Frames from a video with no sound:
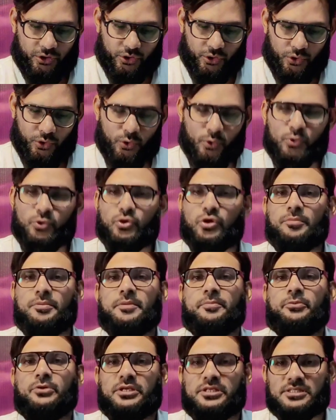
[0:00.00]
तो उनको
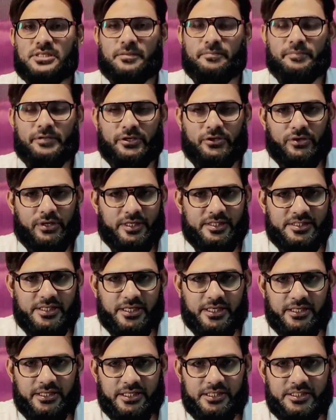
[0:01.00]
भी पुलिस कंप्लेंट और
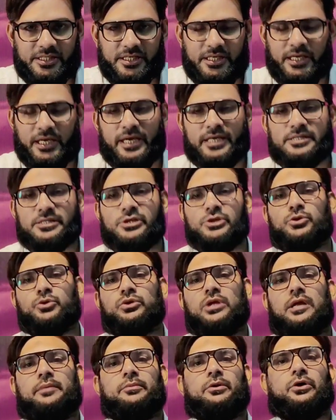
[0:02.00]
एनसी करनी चाहिए ऐसे
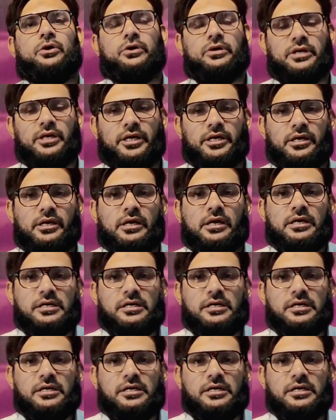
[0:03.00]
दो नाम और है